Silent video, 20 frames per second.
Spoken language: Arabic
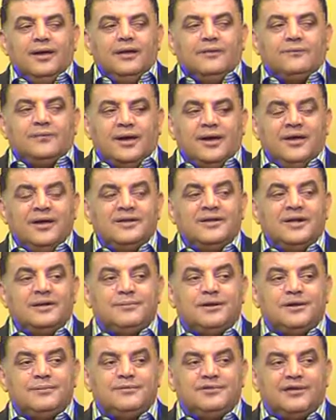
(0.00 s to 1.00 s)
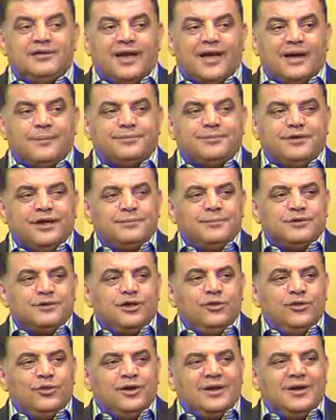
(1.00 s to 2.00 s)
فاحنا لما نمسك حبتين
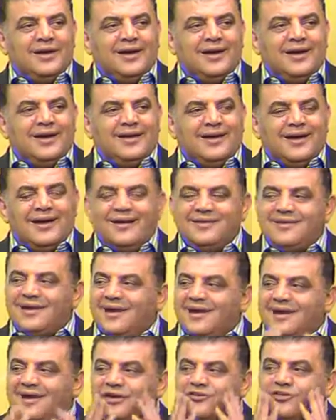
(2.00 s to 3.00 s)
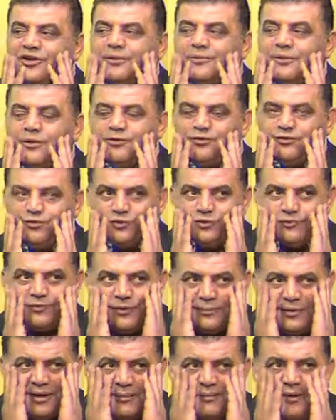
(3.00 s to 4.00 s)
بضلوا الخلايا هذا الخشن الموجود
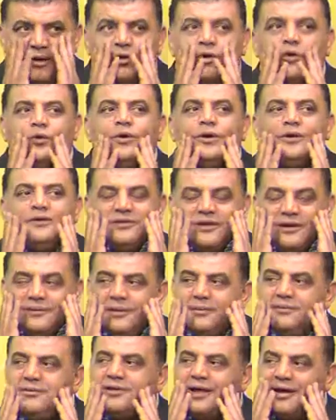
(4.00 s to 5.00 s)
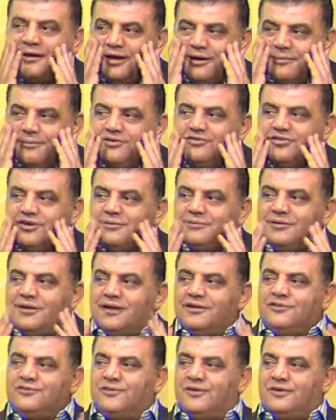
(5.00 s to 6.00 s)
فبيعمل هو انت لما بندعك البشره من
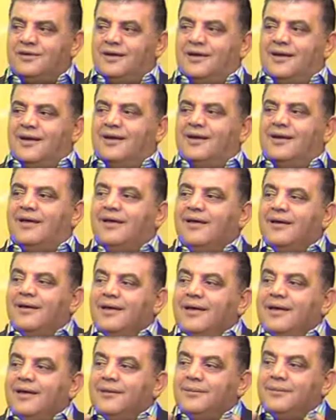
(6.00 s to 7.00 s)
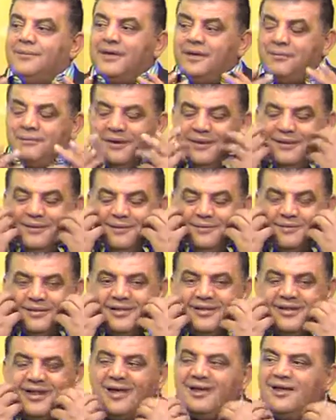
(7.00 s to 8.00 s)
الاسفل للاعلى بنعمل
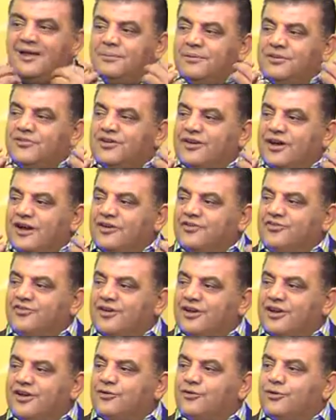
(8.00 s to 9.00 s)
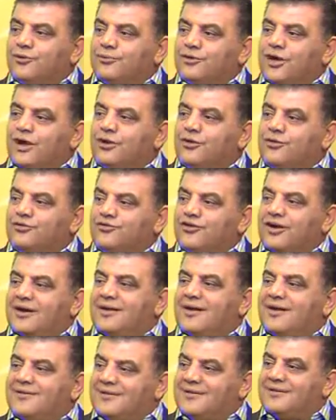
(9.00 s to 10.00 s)
بتلاقي البشره قشرت وبناخذ
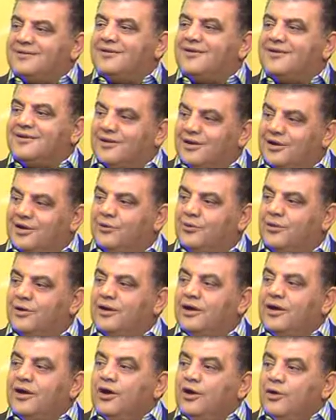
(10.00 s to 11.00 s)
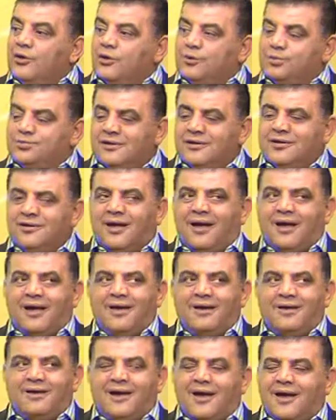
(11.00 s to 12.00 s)
شغلات كثيره حلوه وبتطلع
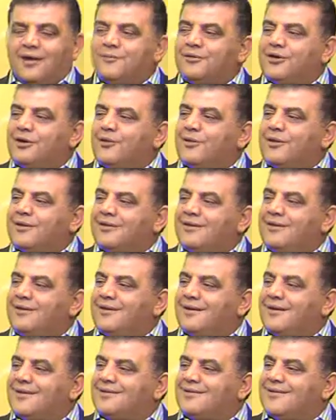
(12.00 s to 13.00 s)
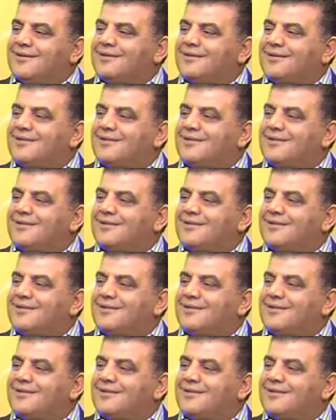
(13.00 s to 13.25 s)
هيك حمراء ورديه كثير